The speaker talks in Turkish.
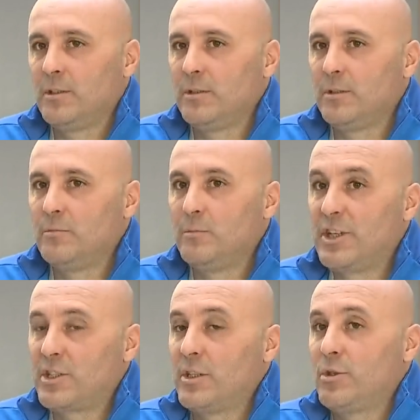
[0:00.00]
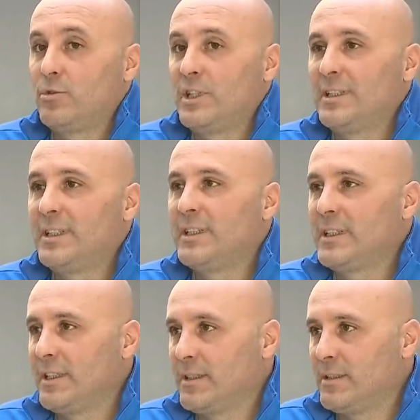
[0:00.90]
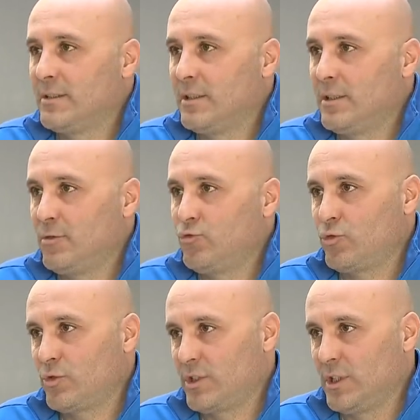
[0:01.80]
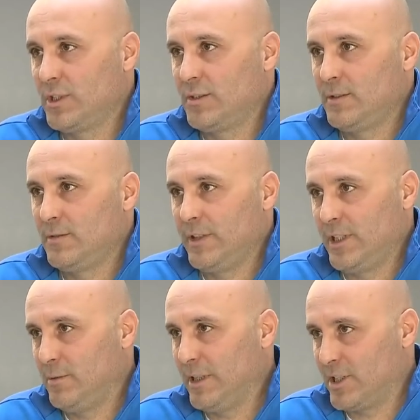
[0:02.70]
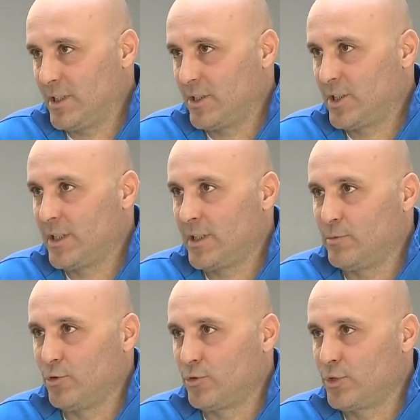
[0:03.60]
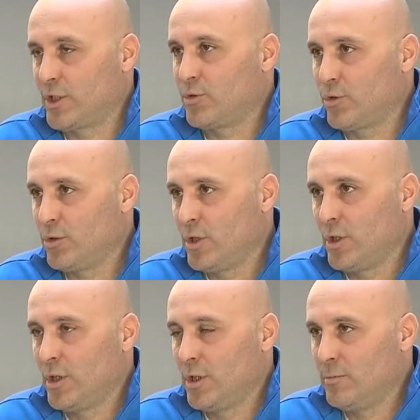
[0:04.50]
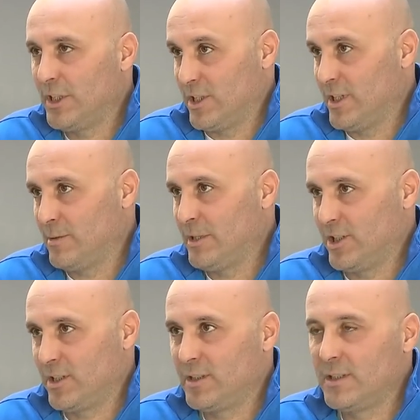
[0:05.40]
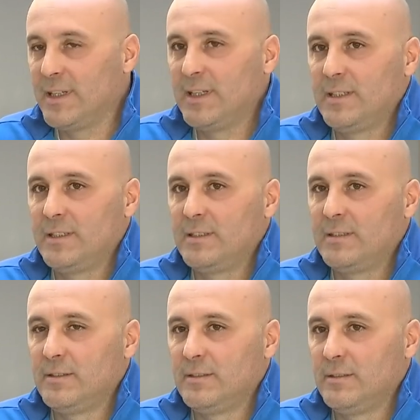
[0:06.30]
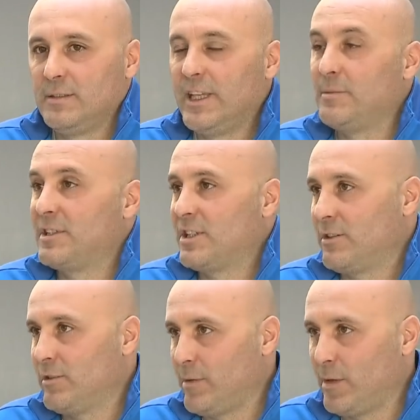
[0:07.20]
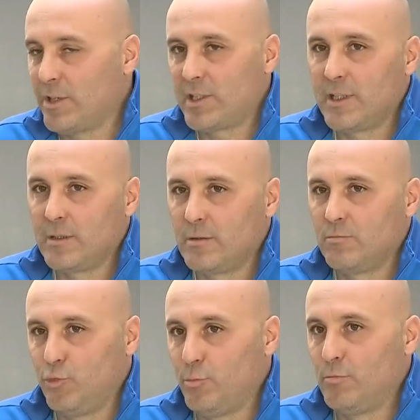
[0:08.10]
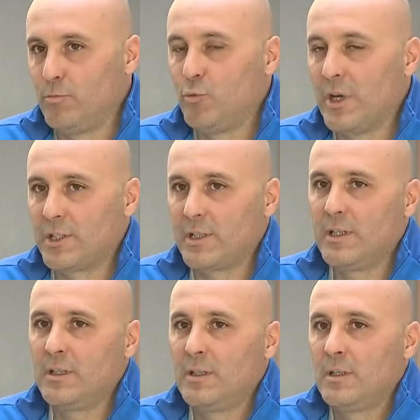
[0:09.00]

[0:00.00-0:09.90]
e, maçlara özellikle dikkat ettiğinizde çok hızlı ve iyi başlangıçlar yapıyoruz Çikor'u. Maçlar başladığında e, lehimize çevirmeyi başardık bu maçta.